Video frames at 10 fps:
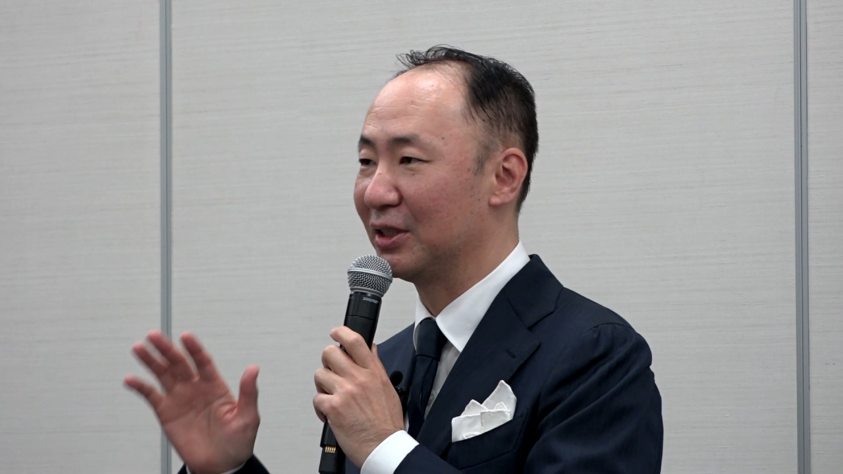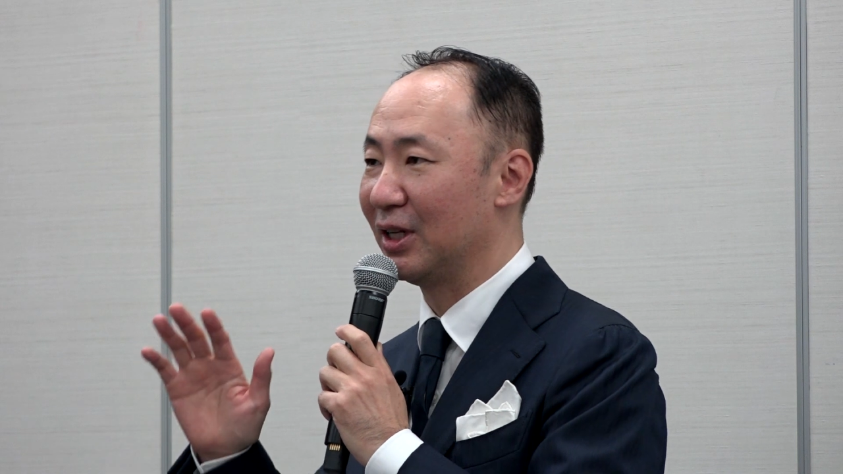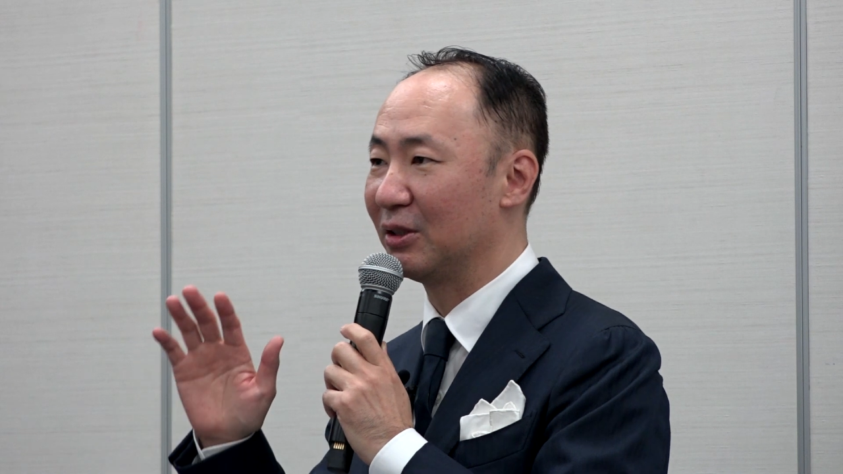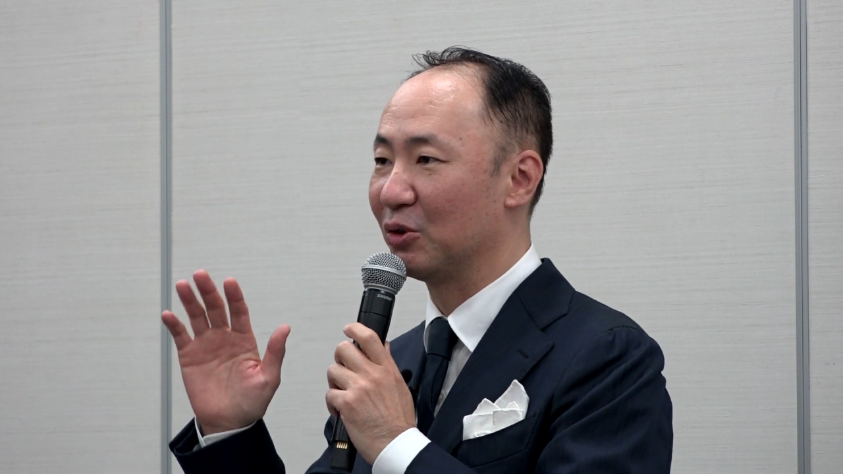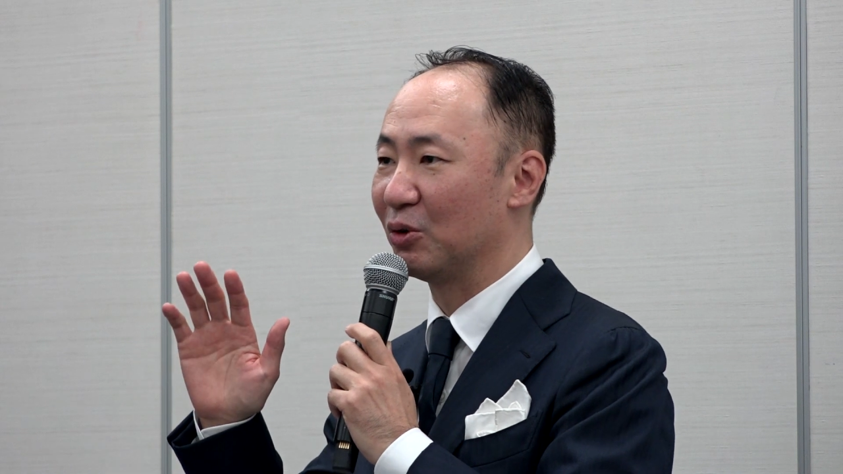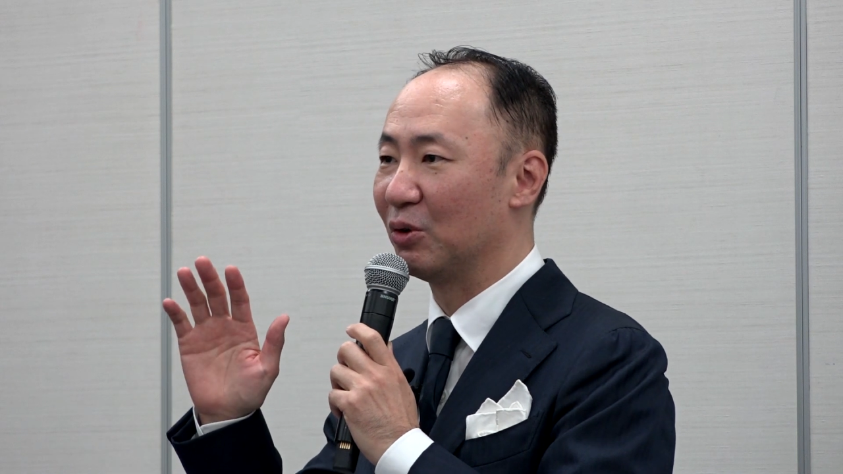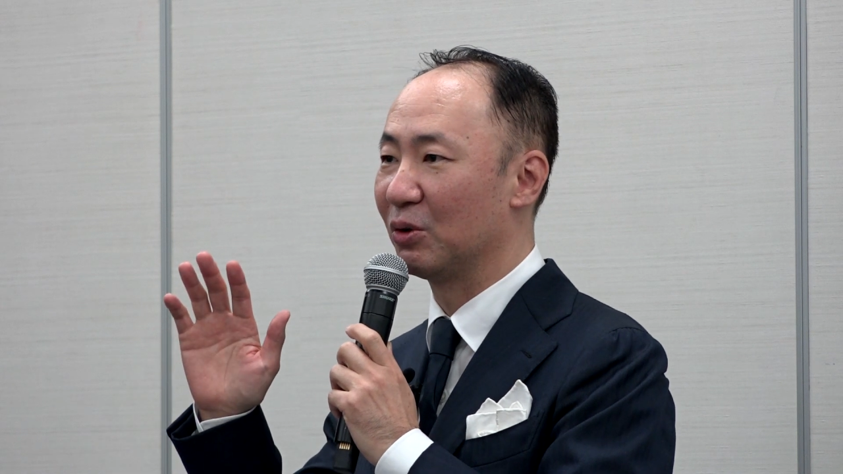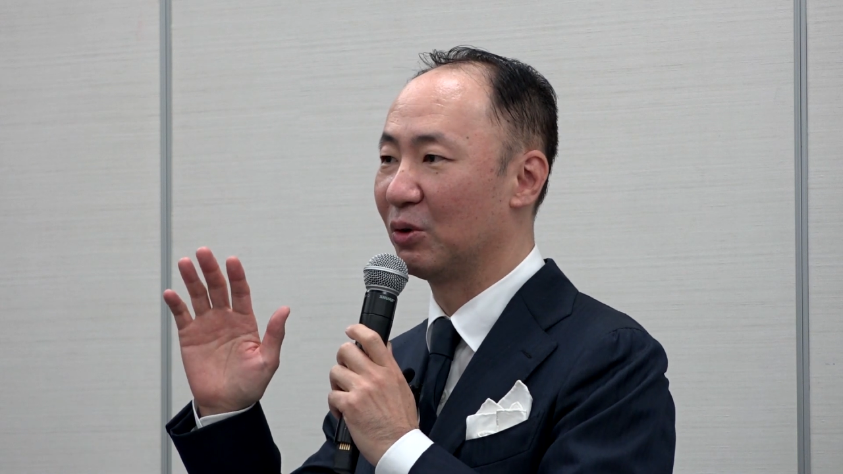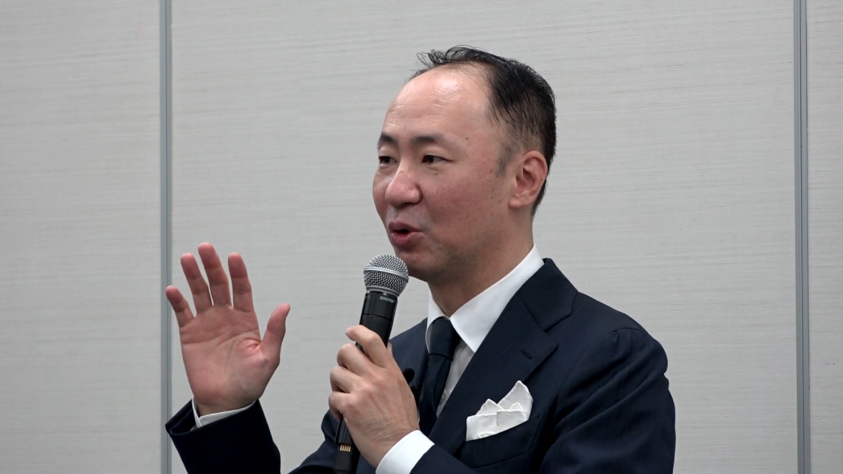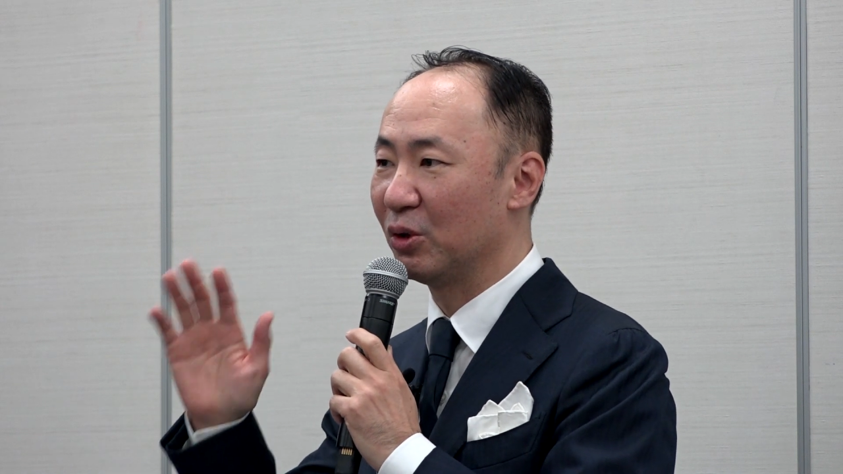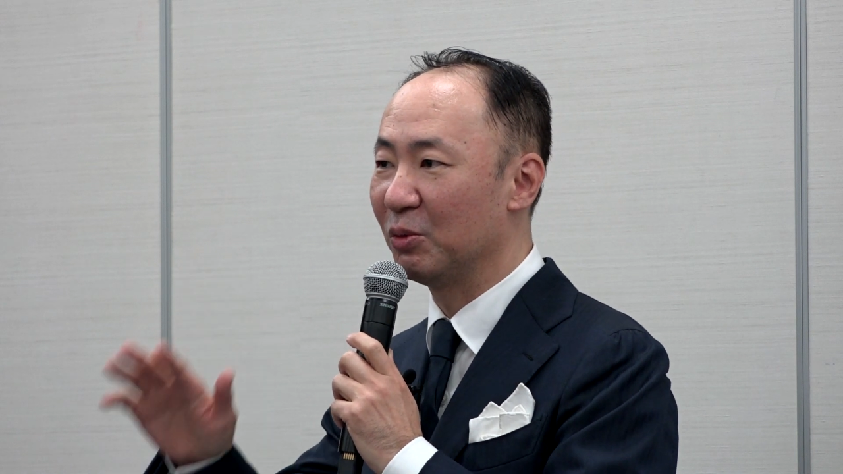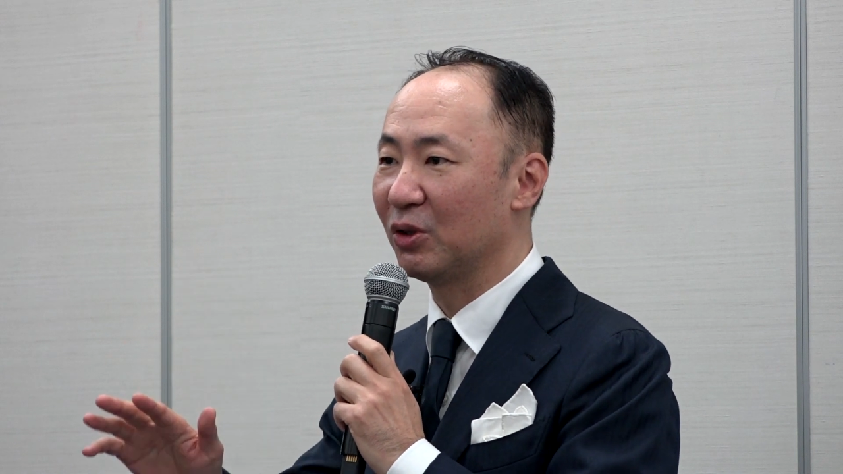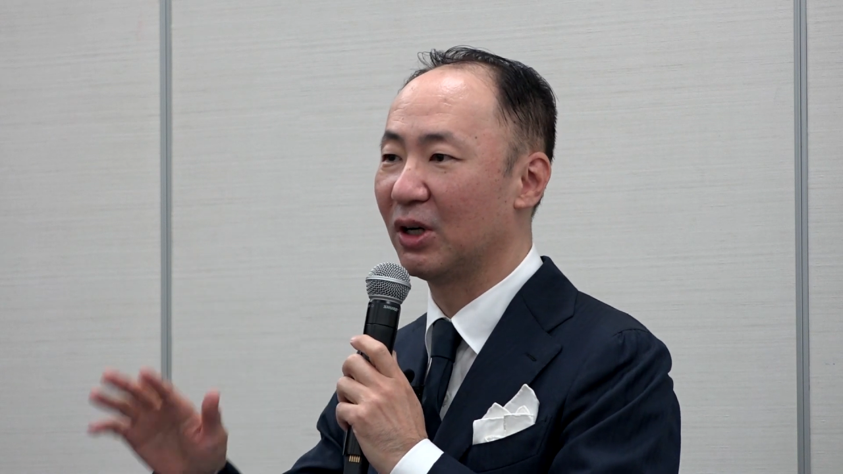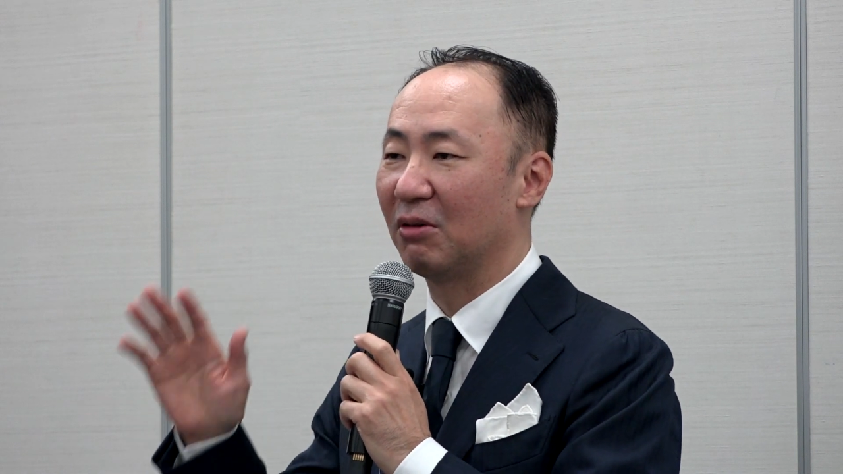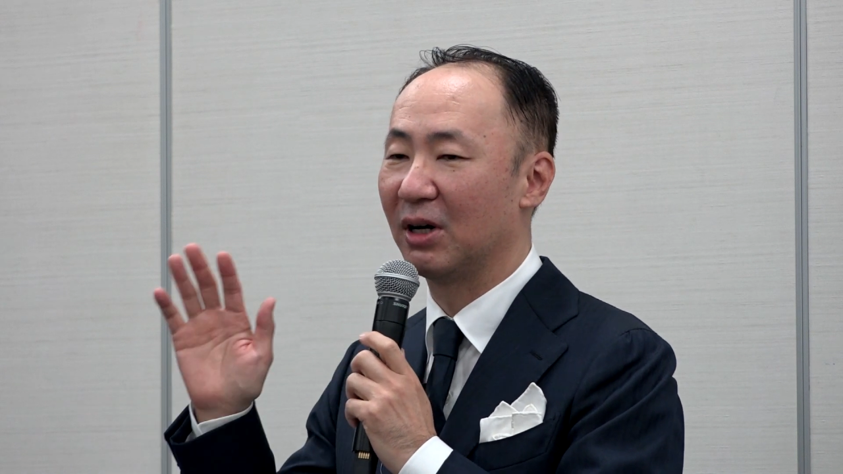ですねその子ども
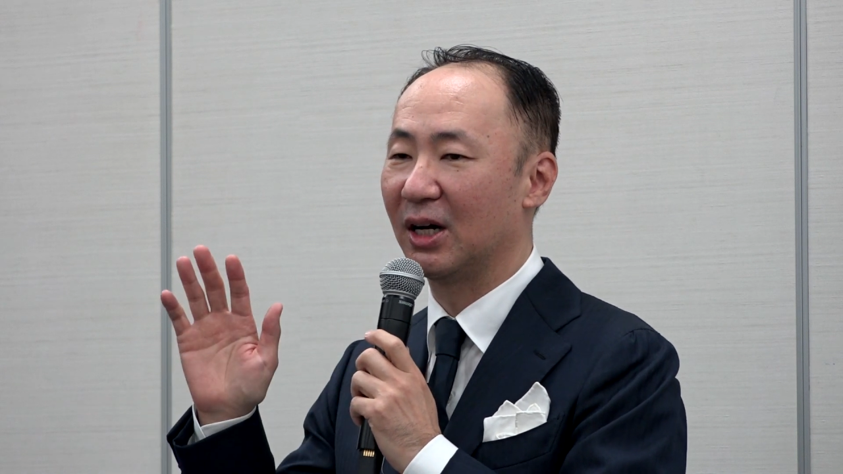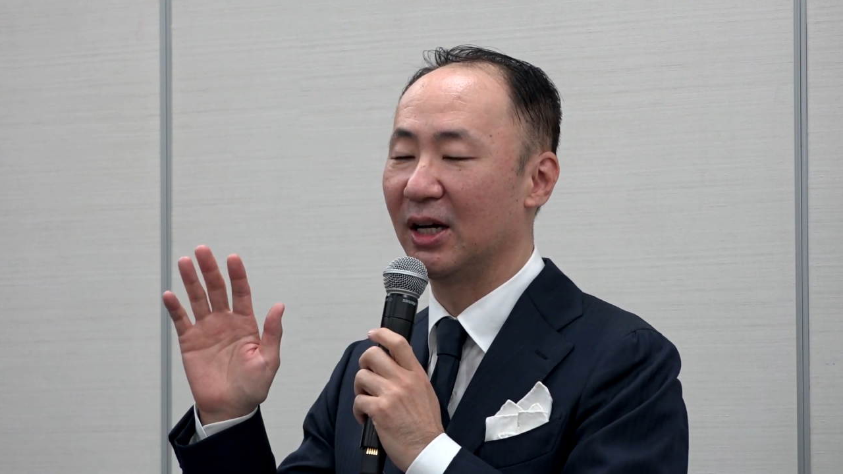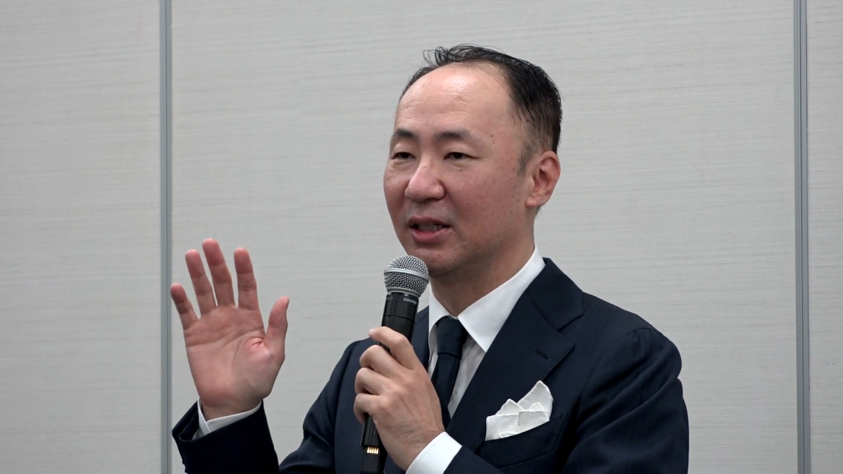とか若